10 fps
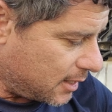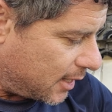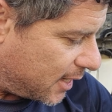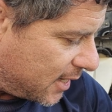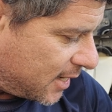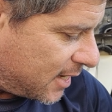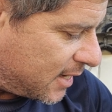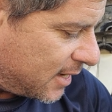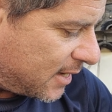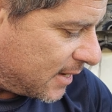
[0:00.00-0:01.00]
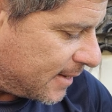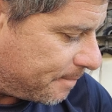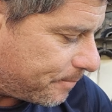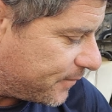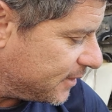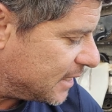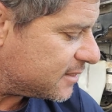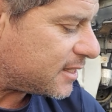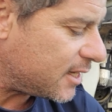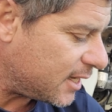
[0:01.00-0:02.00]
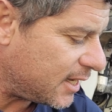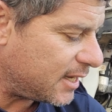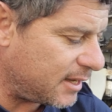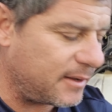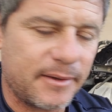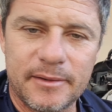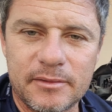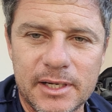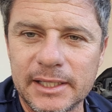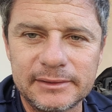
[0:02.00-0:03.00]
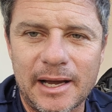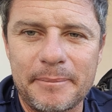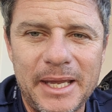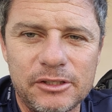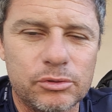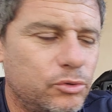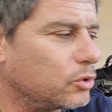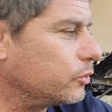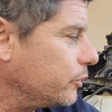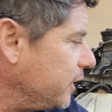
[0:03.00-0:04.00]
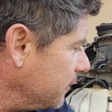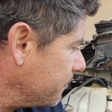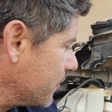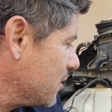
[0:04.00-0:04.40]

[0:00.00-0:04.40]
É... Nesse andamento todo aí,